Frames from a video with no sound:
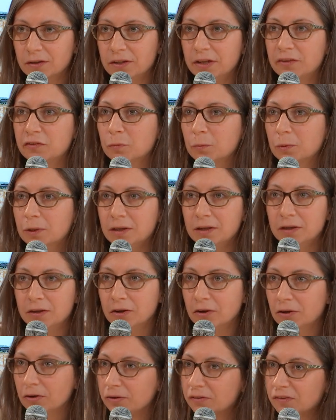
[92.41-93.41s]
un aspect
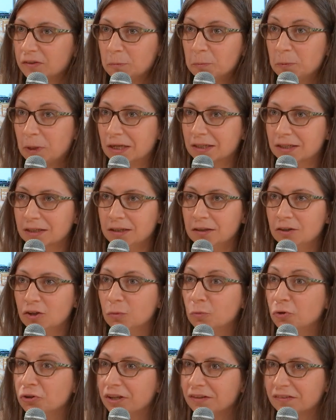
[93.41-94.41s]
type parquet
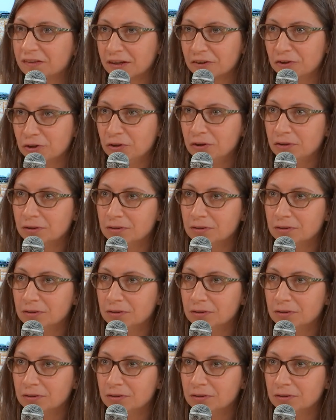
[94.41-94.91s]
comme en intérieur.